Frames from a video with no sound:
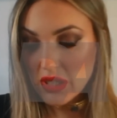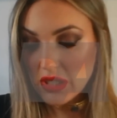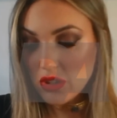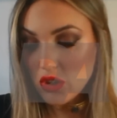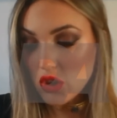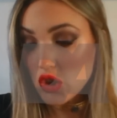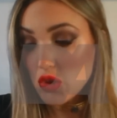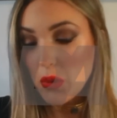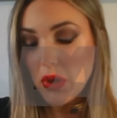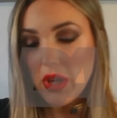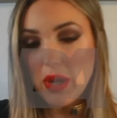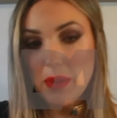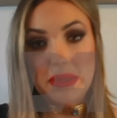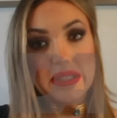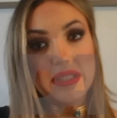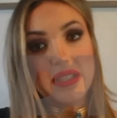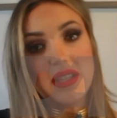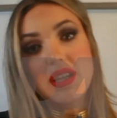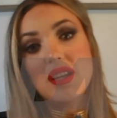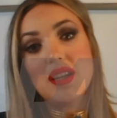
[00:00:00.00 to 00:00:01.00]
No os voy a
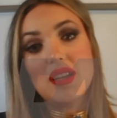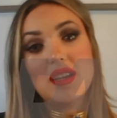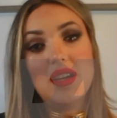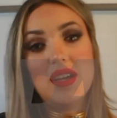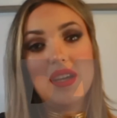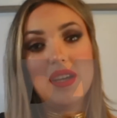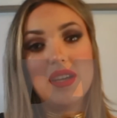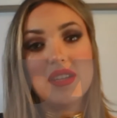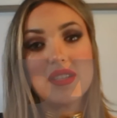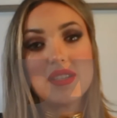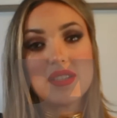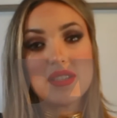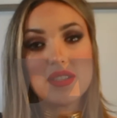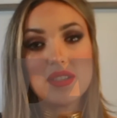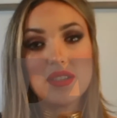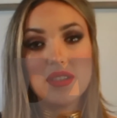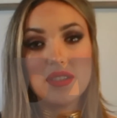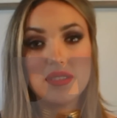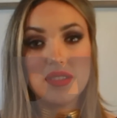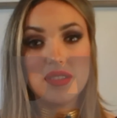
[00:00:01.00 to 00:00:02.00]
mentir,
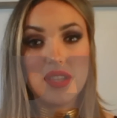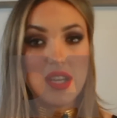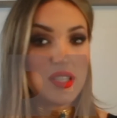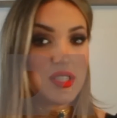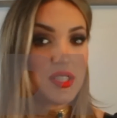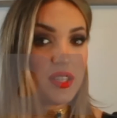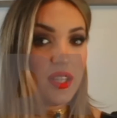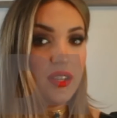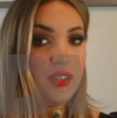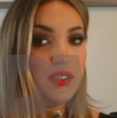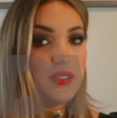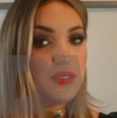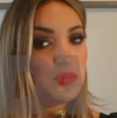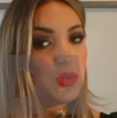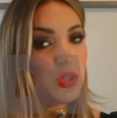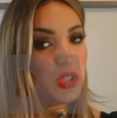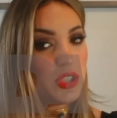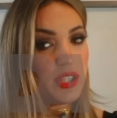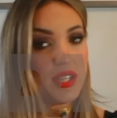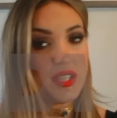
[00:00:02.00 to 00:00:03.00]
es triste,
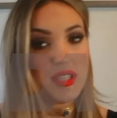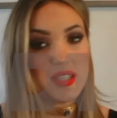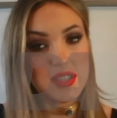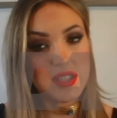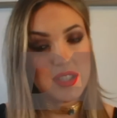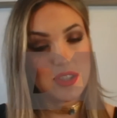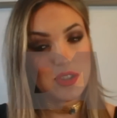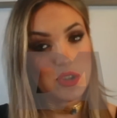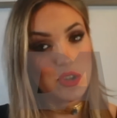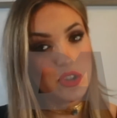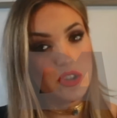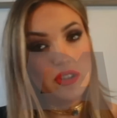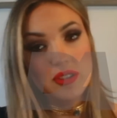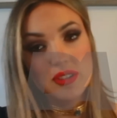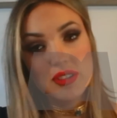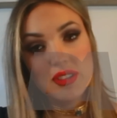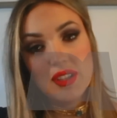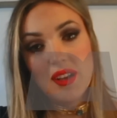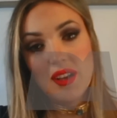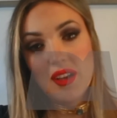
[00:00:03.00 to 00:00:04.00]
muy triste todo,
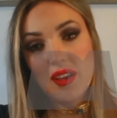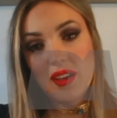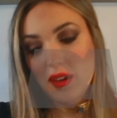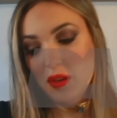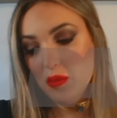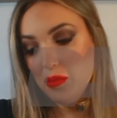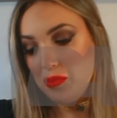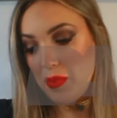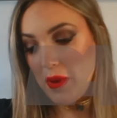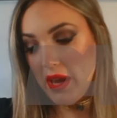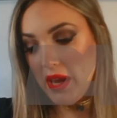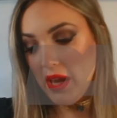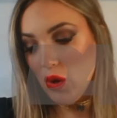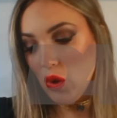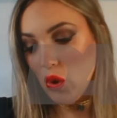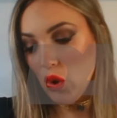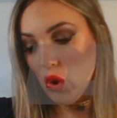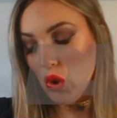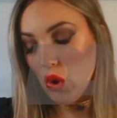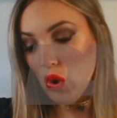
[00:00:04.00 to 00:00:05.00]

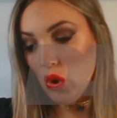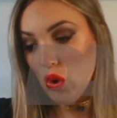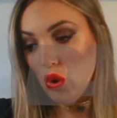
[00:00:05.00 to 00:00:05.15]
pero...